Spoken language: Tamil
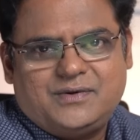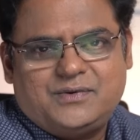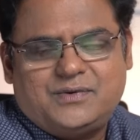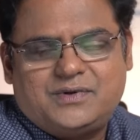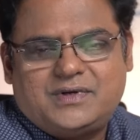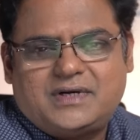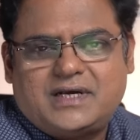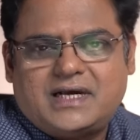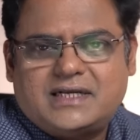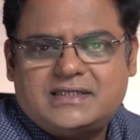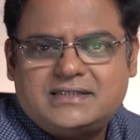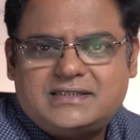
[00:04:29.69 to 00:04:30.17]

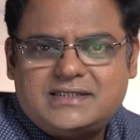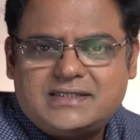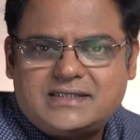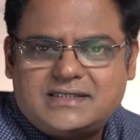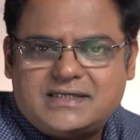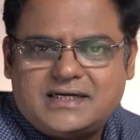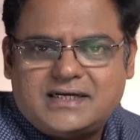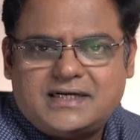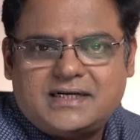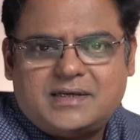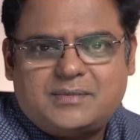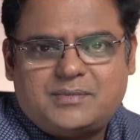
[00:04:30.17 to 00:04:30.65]
ஒரு
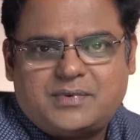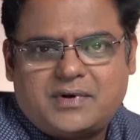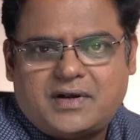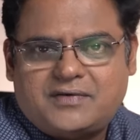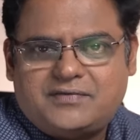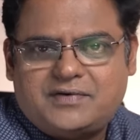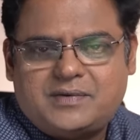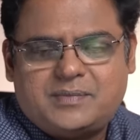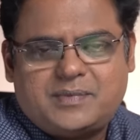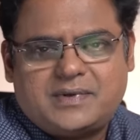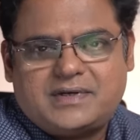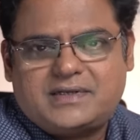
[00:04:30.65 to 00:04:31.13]
கன்சிஸ்டண்ட்டாக
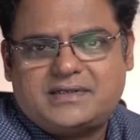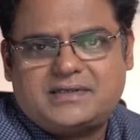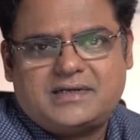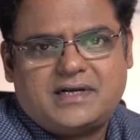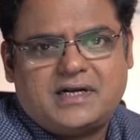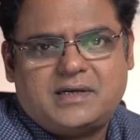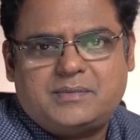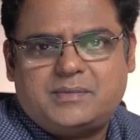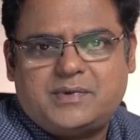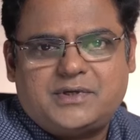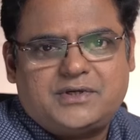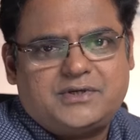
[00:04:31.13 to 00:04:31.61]
ப்ராஃபிட்
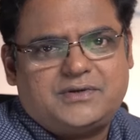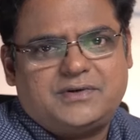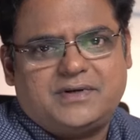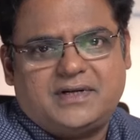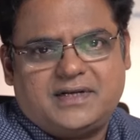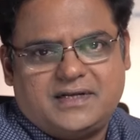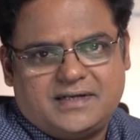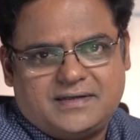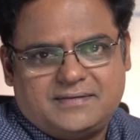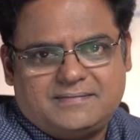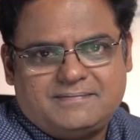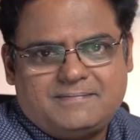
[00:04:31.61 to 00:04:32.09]
பண்ணுறதுனால மட்டும்
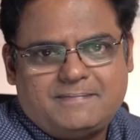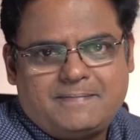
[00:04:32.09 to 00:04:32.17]
இல்லை